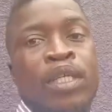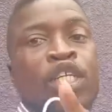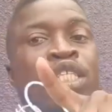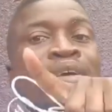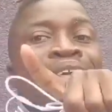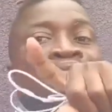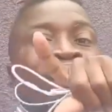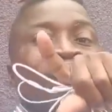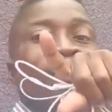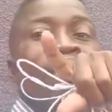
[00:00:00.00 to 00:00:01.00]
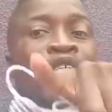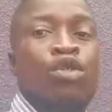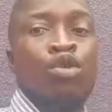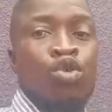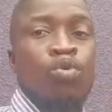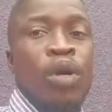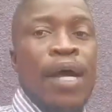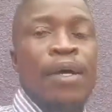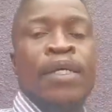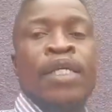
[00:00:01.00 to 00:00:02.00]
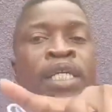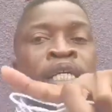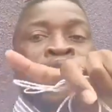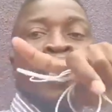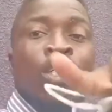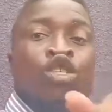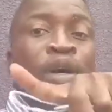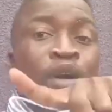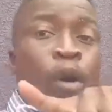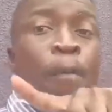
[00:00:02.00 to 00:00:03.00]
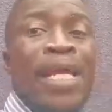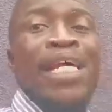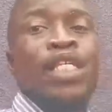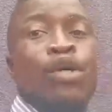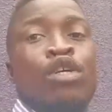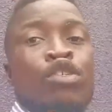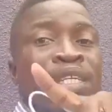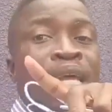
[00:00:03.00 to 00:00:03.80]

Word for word: et je, t'avais dit ce jour-là, quand tu vas commettre des erreurs, je vais